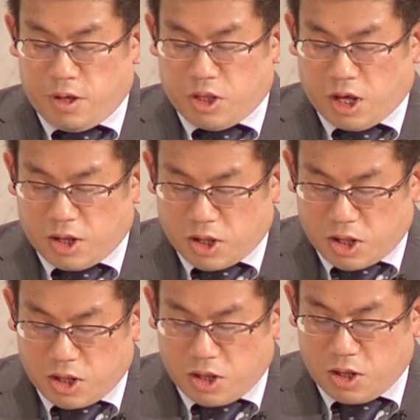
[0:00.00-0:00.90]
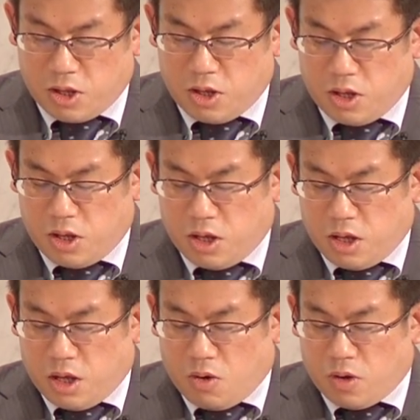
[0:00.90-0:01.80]
しかし、
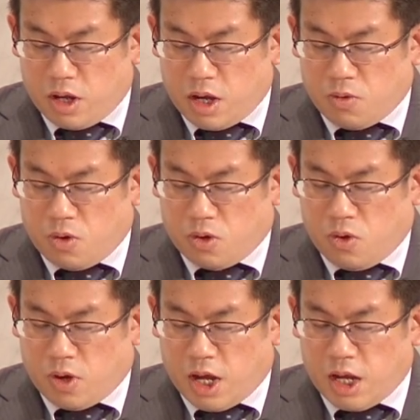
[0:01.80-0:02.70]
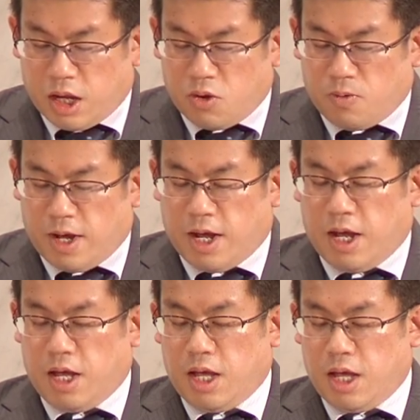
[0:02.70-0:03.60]
これらのことを書いたのは、